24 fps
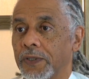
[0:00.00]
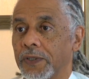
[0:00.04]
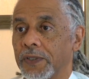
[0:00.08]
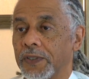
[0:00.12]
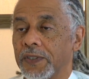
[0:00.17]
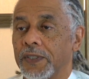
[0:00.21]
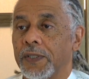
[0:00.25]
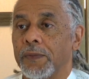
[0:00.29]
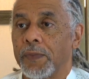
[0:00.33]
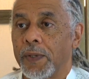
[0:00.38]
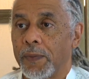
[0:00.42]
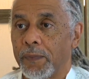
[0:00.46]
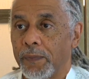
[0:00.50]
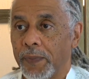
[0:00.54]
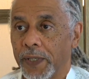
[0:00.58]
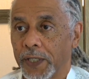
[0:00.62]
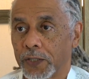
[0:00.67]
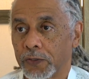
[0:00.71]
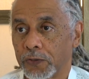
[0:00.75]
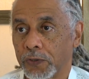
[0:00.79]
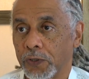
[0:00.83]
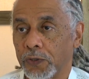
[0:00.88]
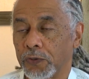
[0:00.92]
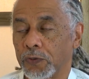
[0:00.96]
ces mêmes
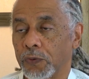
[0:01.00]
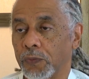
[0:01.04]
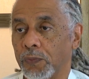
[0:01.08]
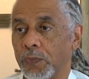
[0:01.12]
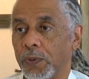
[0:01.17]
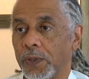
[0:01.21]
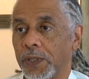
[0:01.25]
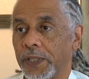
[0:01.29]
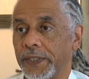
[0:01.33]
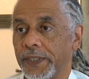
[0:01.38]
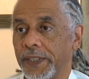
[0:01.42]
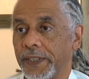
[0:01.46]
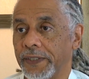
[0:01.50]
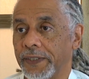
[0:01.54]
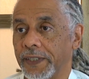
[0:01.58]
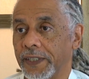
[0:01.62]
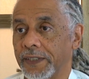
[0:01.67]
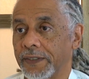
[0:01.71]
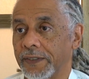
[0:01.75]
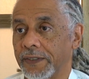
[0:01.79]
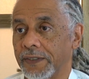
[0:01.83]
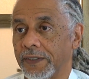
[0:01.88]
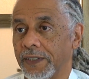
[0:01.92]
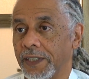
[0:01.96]
personnes, on peut les
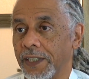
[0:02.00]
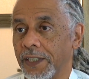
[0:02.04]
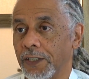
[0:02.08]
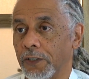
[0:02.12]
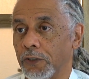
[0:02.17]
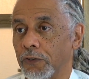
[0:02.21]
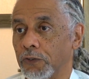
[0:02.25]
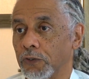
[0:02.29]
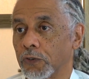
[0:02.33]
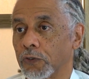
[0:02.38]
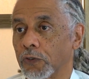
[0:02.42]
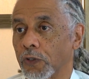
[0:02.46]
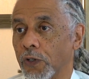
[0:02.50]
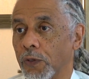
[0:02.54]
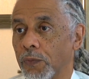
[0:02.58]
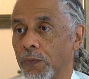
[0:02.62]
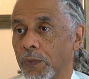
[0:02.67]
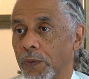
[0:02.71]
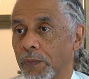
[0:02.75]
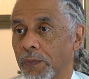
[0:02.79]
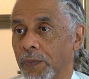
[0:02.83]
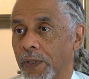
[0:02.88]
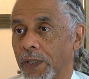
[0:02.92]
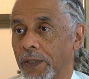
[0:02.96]
détester à autre
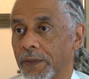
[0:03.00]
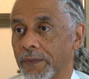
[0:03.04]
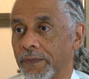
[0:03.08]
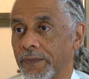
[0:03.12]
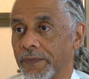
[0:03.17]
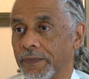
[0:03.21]
moment.